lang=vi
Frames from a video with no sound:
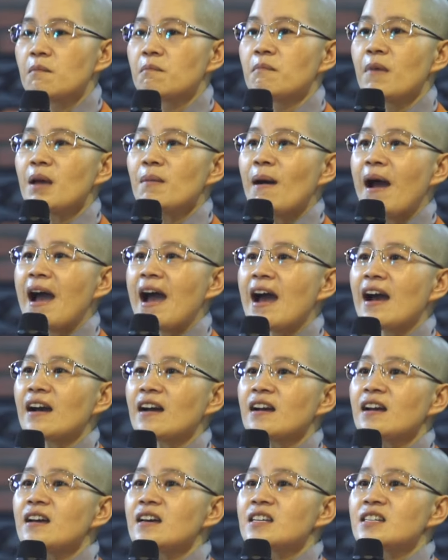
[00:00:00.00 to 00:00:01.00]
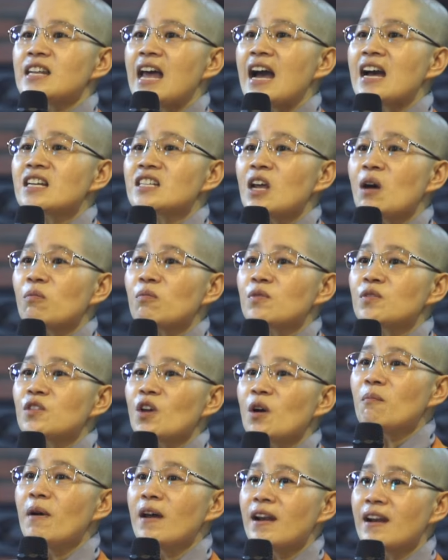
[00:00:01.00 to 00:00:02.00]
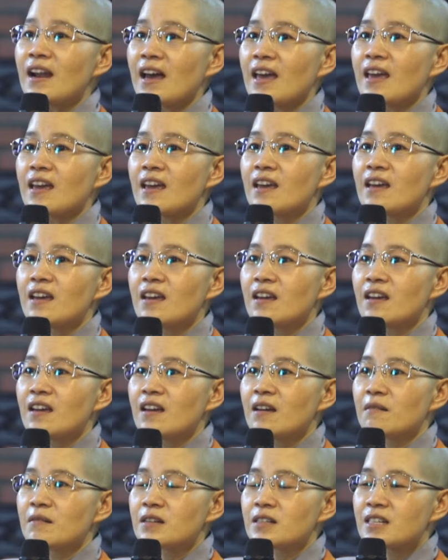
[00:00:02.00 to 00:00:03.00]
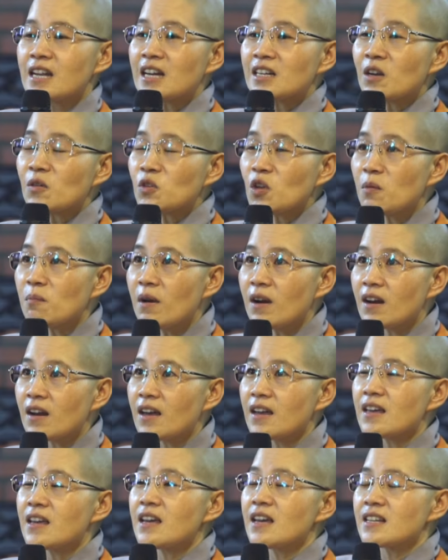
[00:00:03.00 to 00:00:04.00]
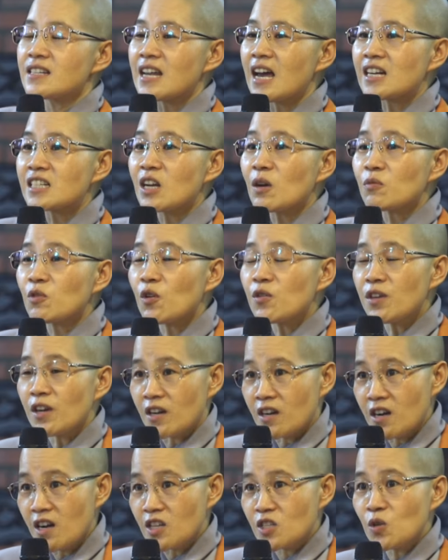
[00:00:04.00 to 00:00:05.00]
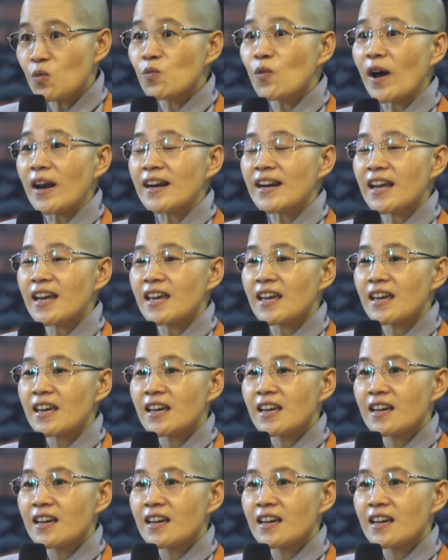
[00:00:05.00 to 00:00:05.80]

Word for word: mấy bạn săn sóc cho mình này săn sóc cho mình này săn sóc cho những người xung quanh này